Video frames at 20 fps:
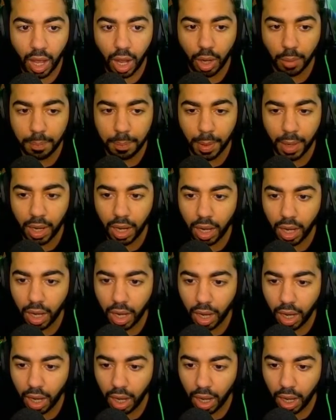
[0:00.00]
اوبا
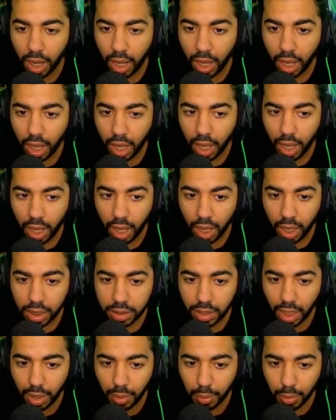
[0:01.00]
ده
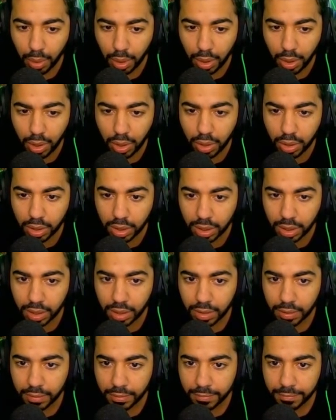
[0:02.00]
حوار
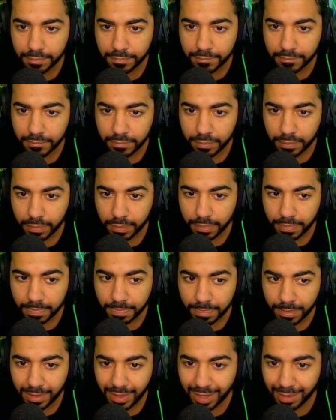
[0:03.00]

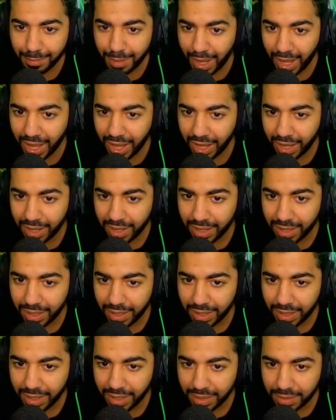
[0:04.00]
يا جماعه
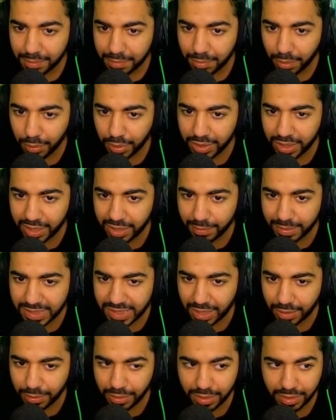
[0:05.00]
موتني انت بس
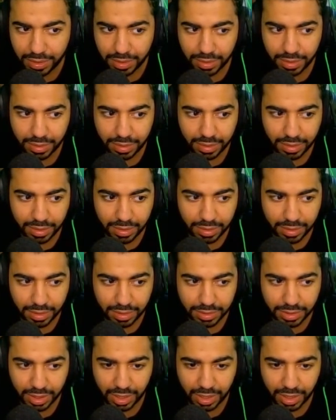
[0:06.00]
الاول عشان